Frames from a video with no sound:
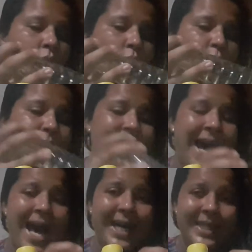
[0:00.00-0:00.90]
o
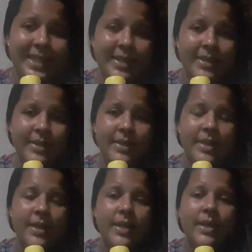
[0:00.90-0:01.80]
vinagre,
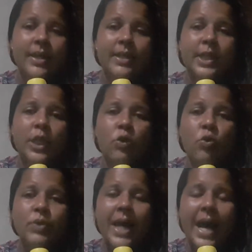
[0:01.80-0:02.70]

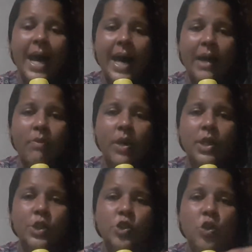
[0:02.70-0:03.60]
diluo na água
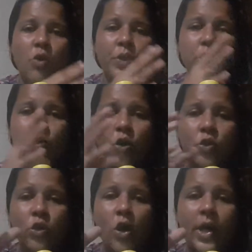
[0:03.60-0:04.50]
e jogo em
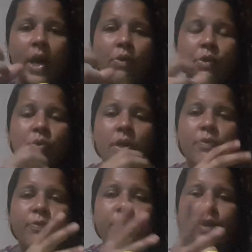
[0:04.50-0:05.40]
todo o local que o
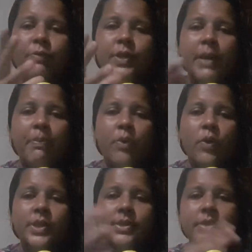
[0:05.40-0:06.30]
cão vive. E
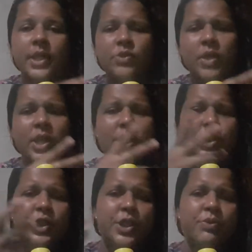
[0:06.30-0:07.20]
depois deixo ali
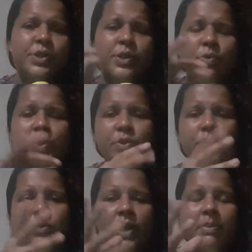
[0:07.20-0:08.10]
agindo em 5
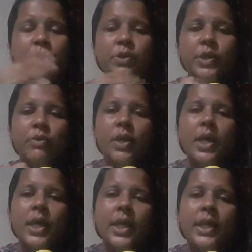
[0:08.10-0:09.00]
minutinhos, 10 minutinhos.
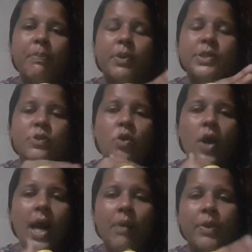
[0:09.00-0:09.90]
E depois
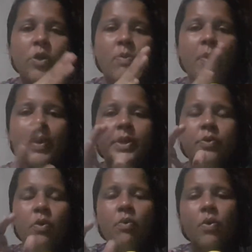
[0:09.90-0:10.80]
escorro a água normalmente
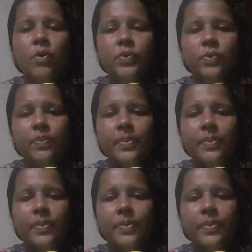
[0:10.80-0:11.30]
com o rodo.